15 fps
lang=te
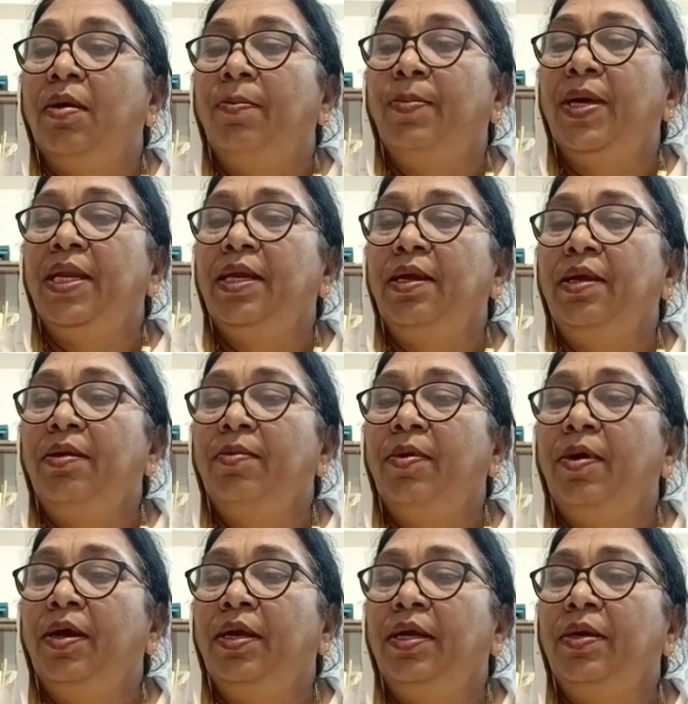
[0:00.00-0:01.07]
మరి
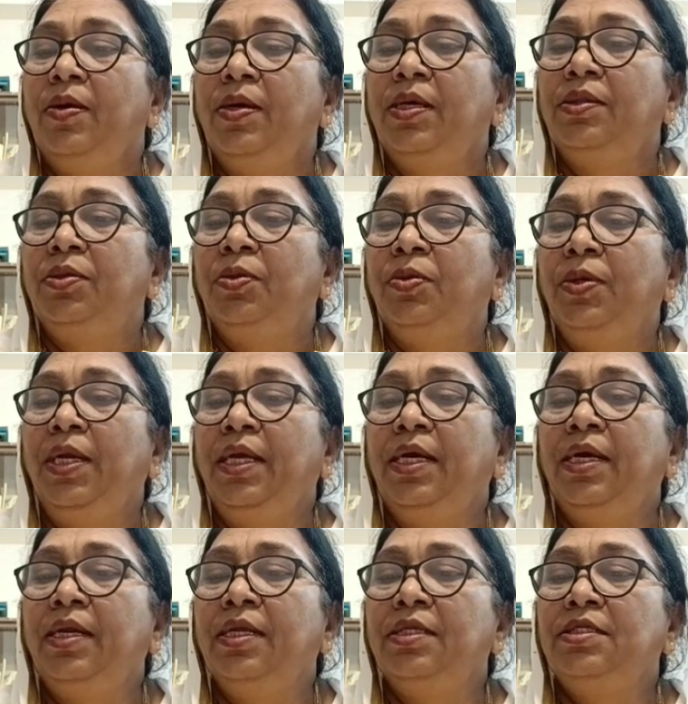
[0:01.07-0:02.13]
ఈ యొక్క
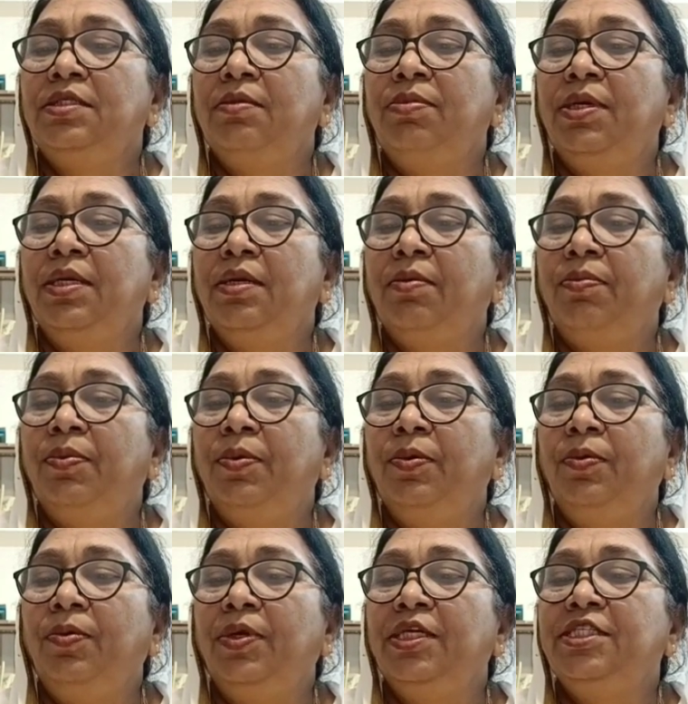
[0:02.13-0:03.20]
తృణీకరించబడినప్పుడు
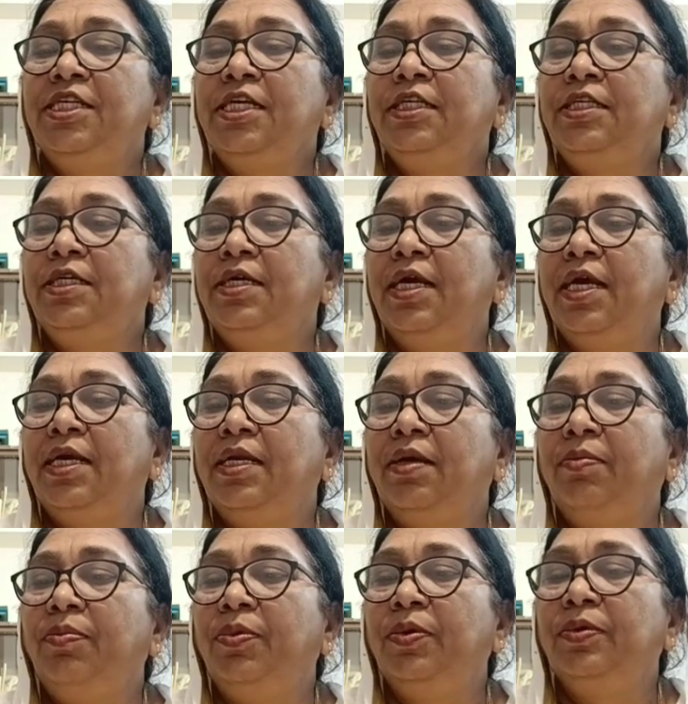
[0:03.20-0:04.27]
రిజెక్టెడ్
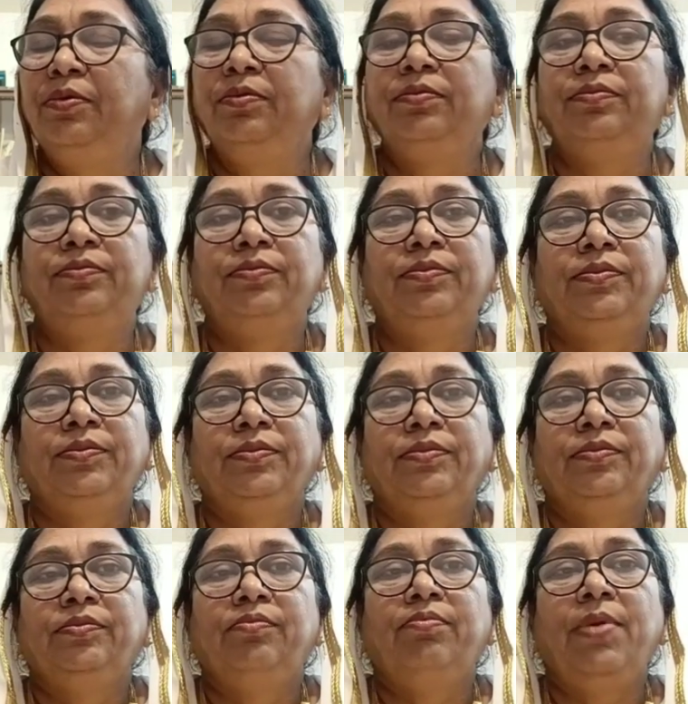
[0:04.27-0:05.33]
అయినప్పుడు
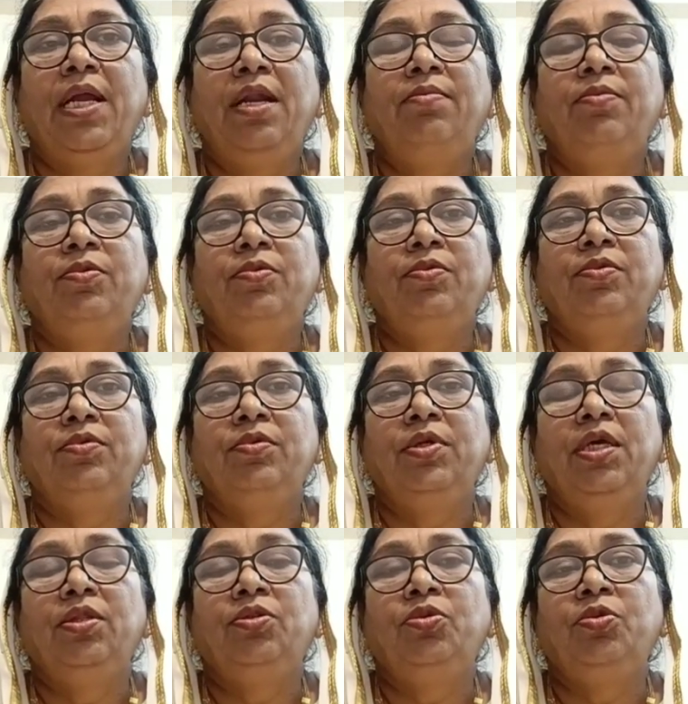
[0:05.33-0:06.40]
మనము
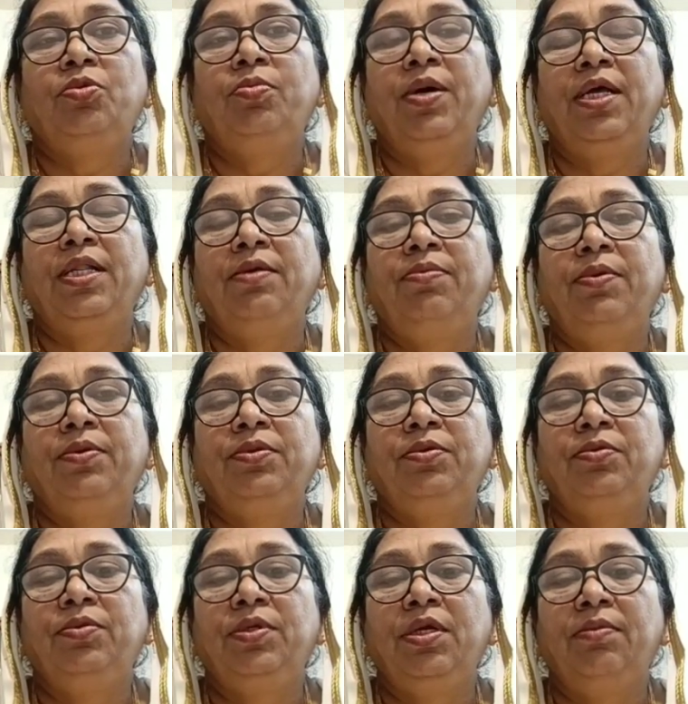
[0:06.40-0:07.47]
ఎంతో బాధపడుతూ
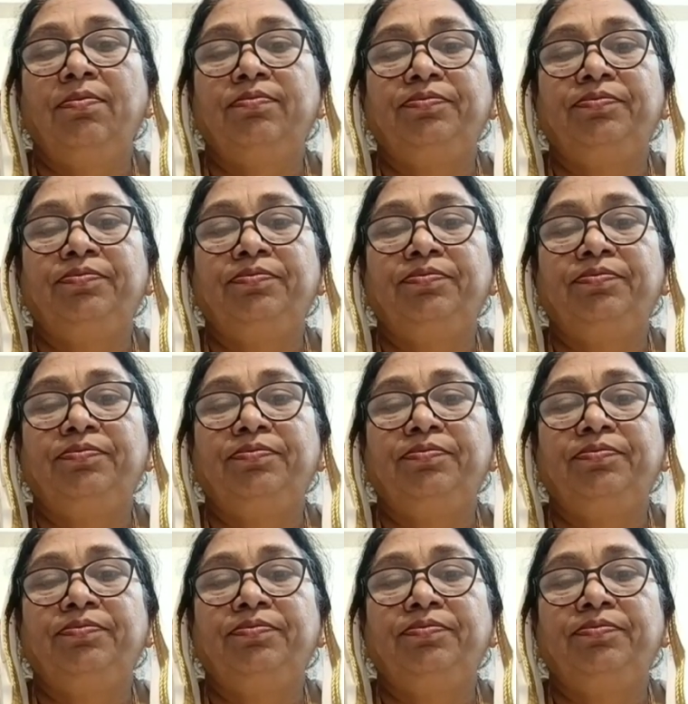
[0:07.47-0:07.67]
ఉంటాం